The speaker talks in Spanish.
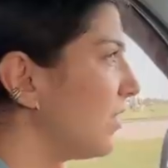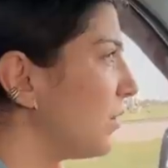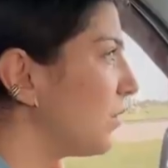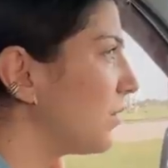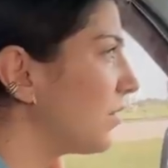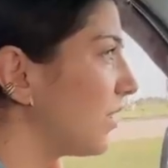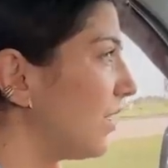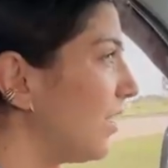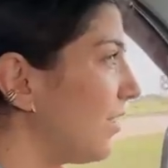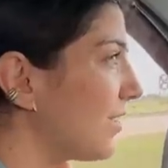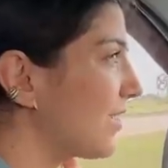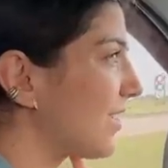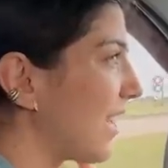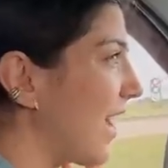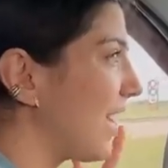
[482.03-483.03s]
es
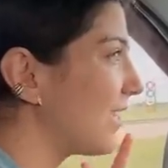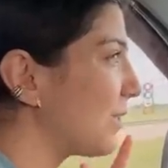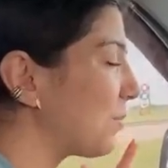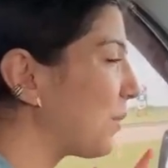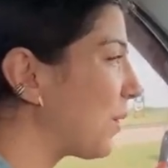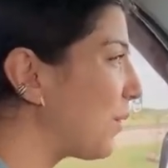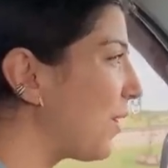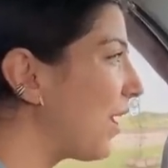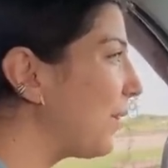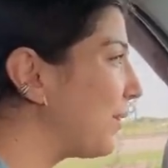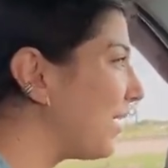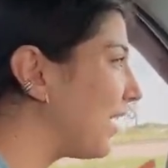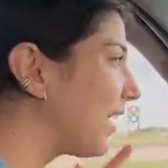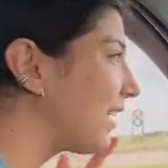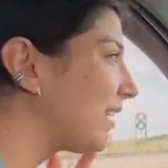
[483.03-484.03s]
probable.
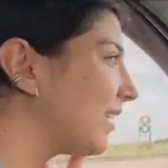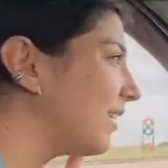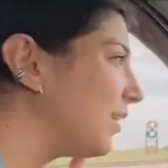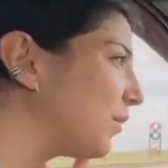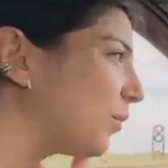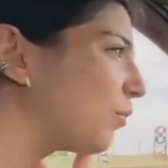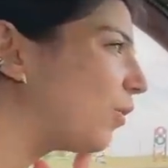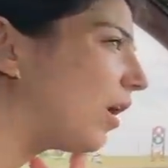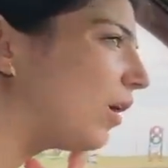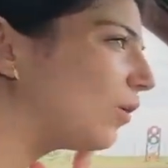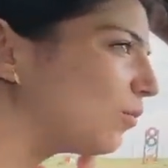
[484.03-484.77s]
probable. Wow,